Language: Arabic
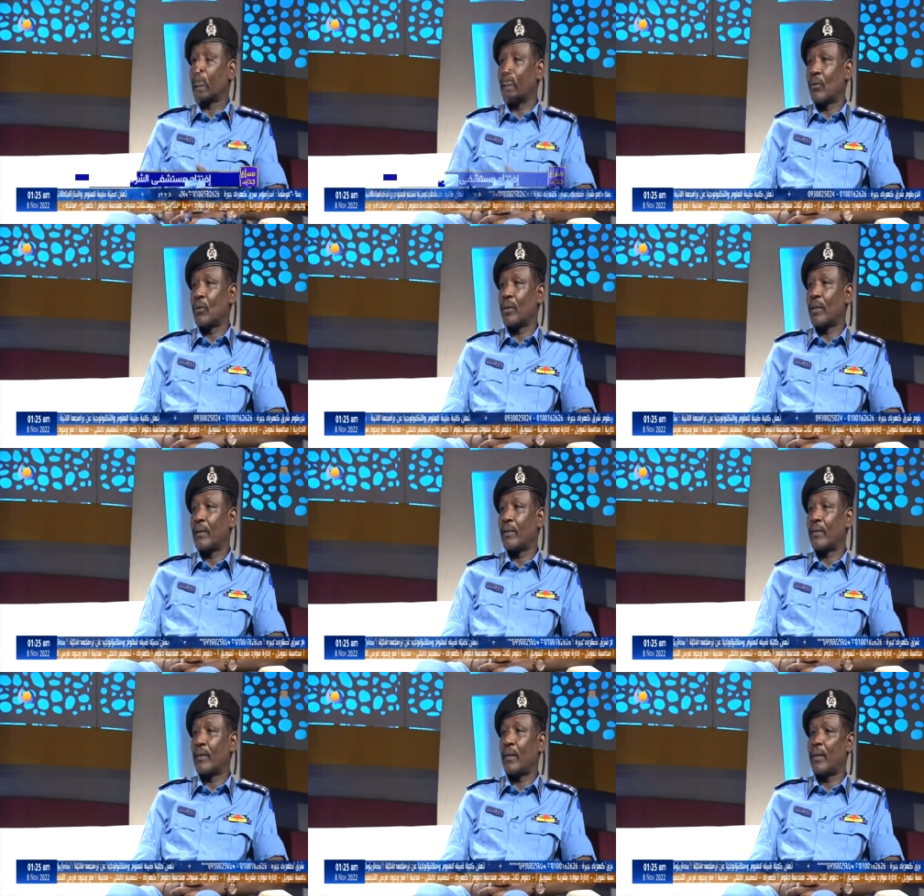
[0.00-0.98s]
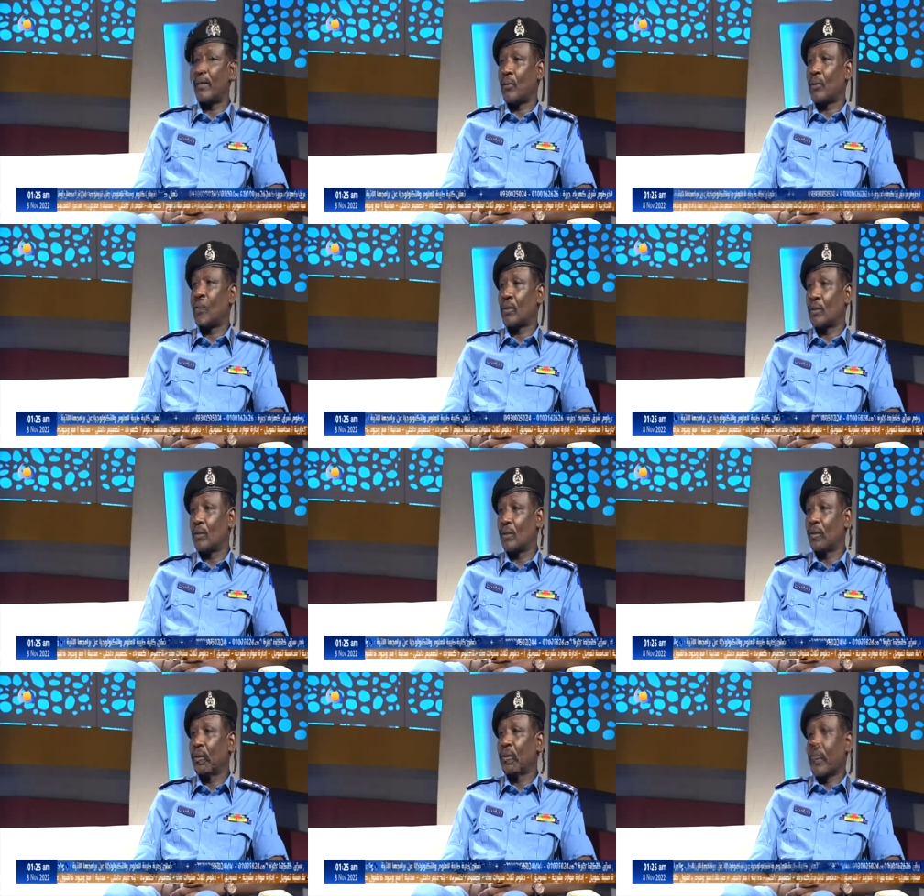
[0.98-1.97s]
لسيد اللواء
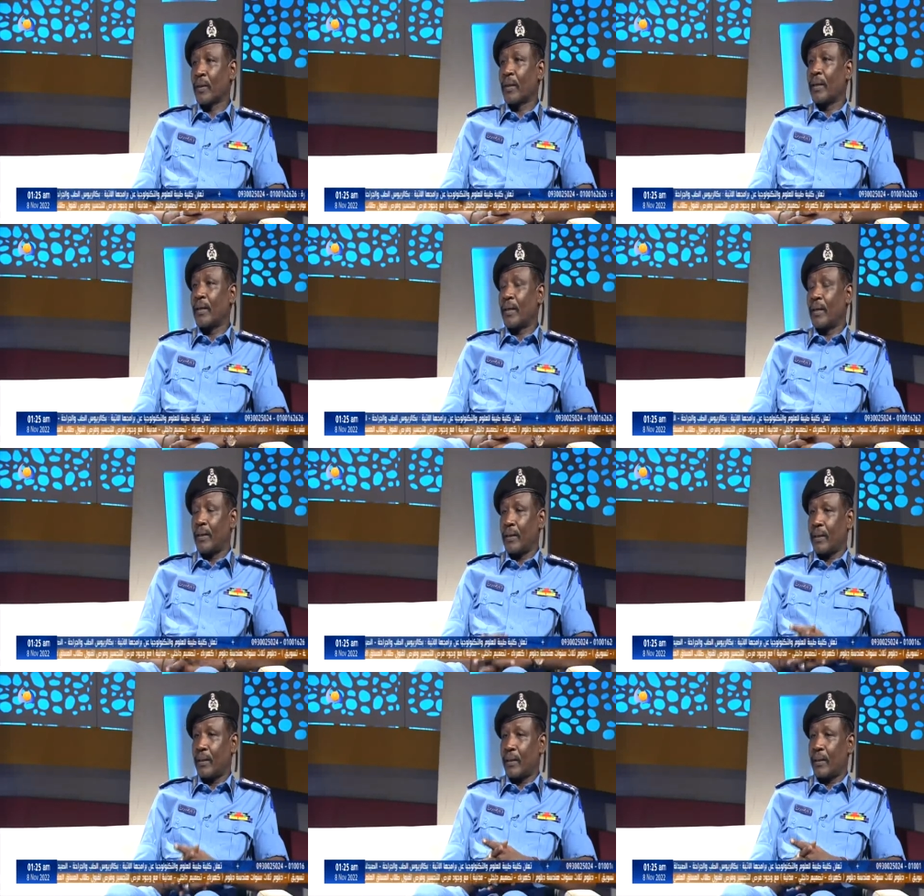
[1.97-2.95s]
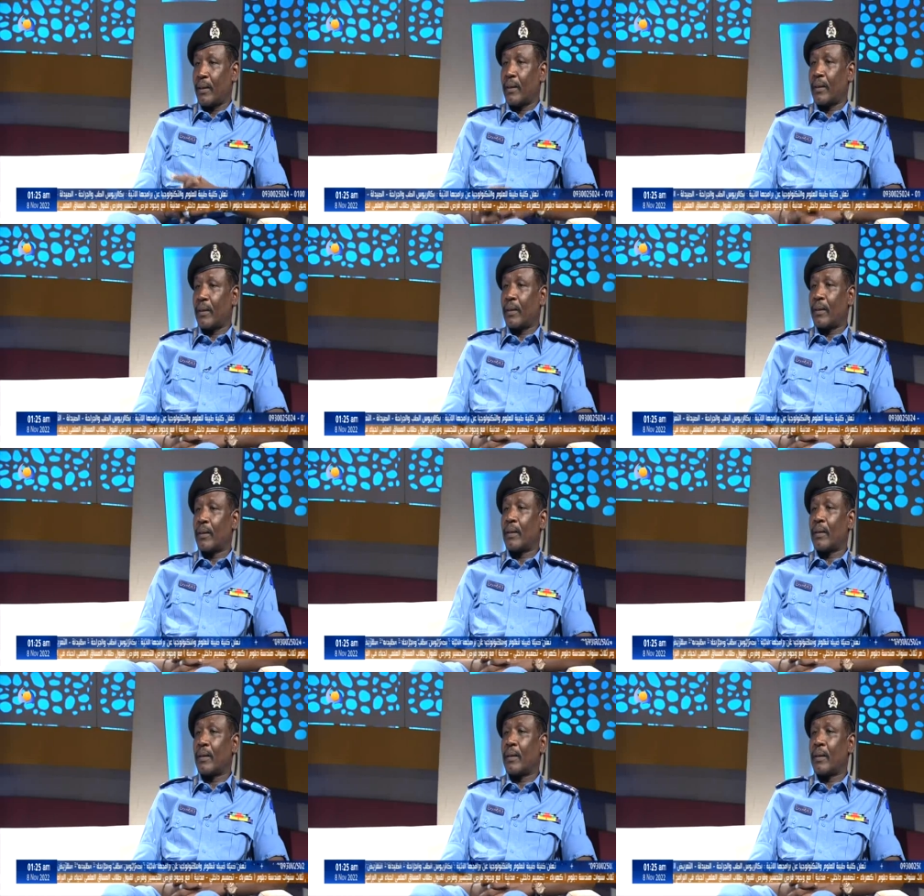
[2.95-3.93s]
طبيب امير عباس
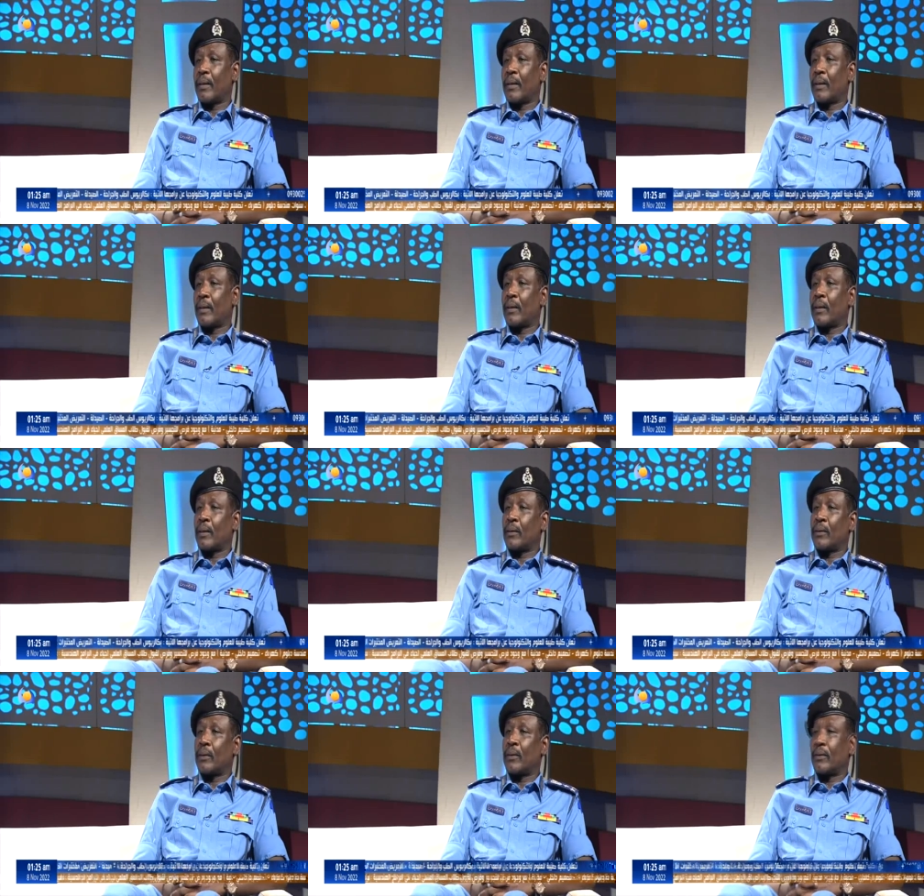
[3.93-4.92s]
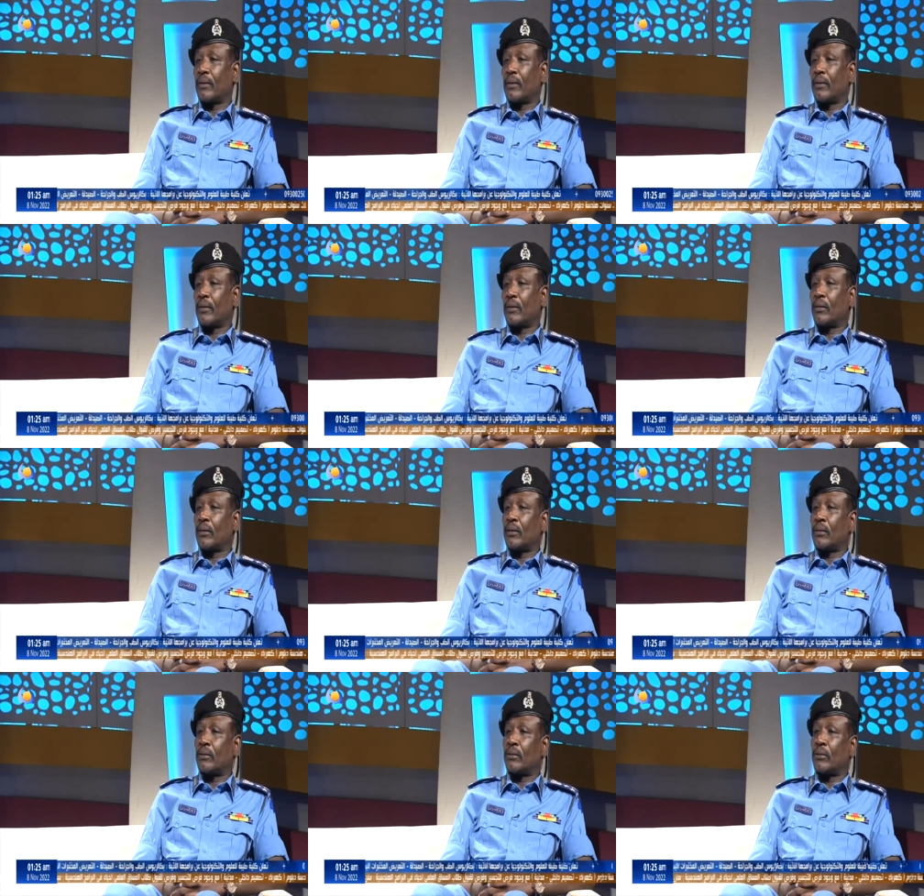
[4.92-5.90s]
وتاج هذه
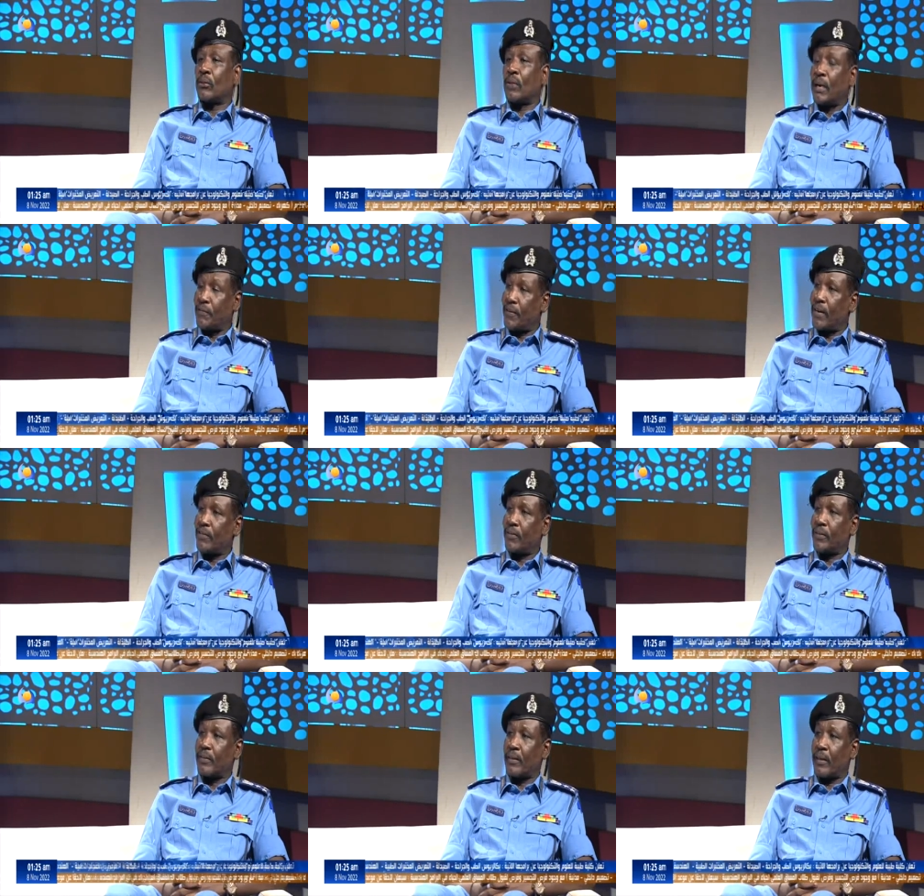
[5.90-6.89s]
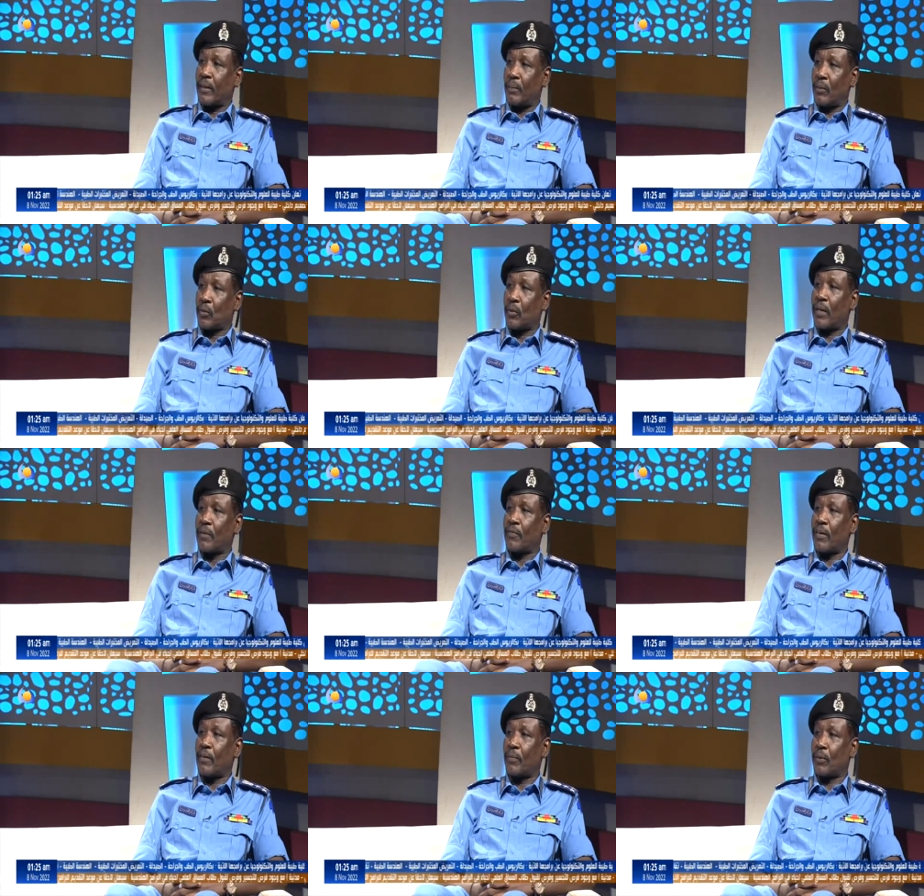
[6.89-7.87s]
الحدث
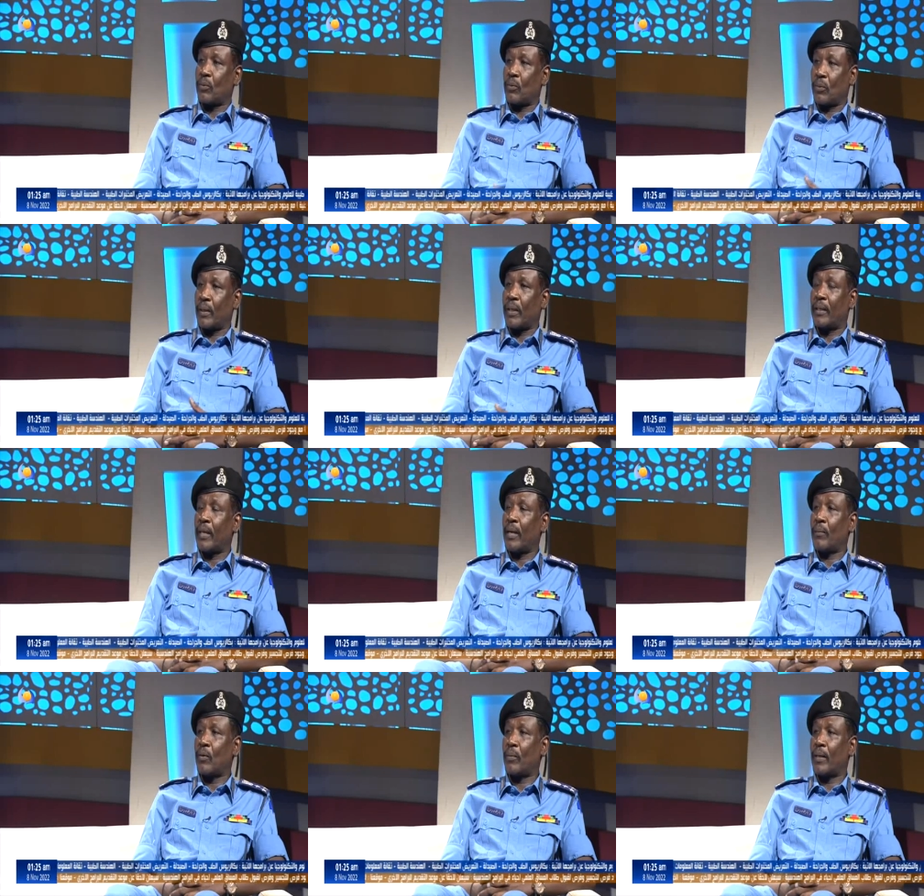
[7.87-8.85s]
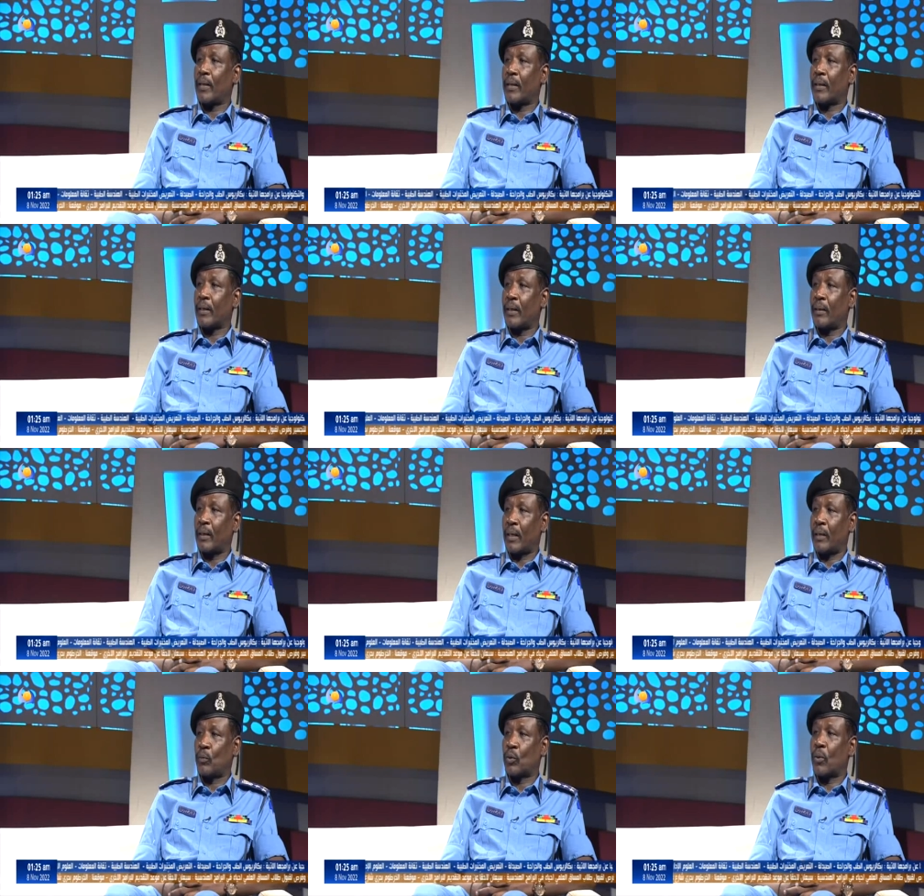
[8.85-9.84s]
العظيم اللي هو سيد الفريق
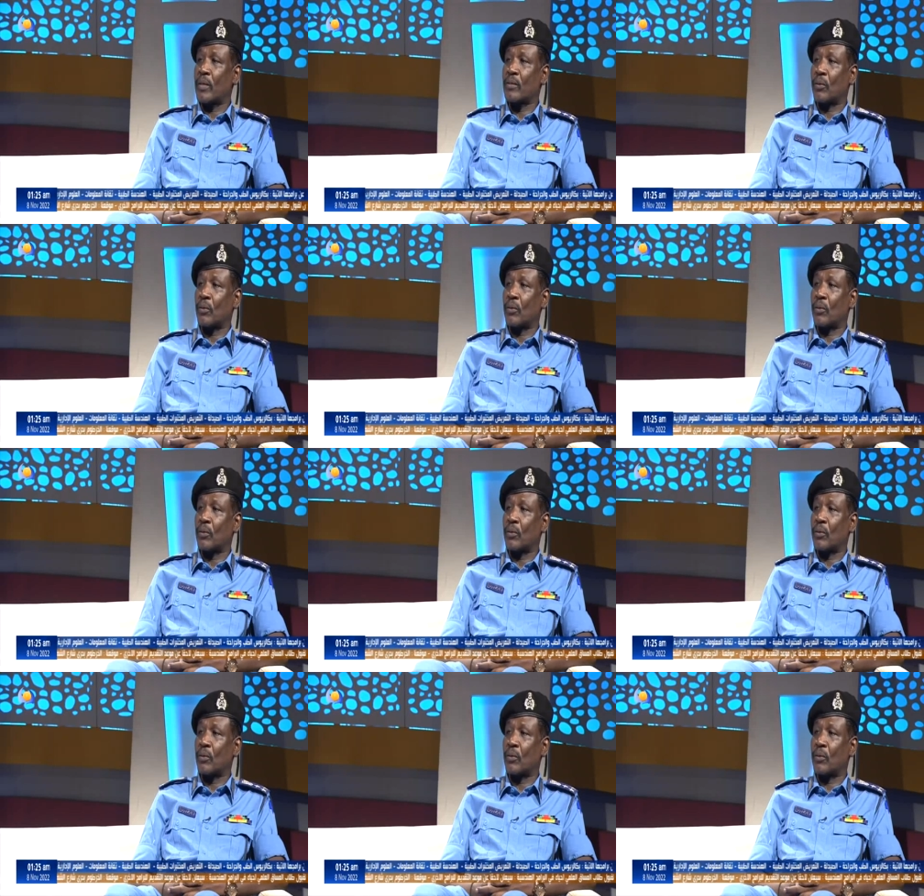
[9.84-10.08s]
أول